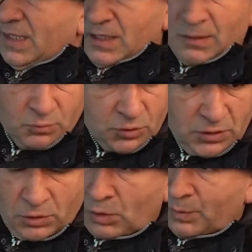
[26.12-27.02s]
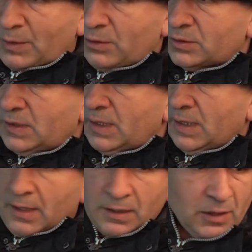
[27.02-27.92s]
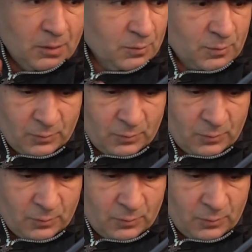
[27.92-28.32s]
я там четырехполосная, там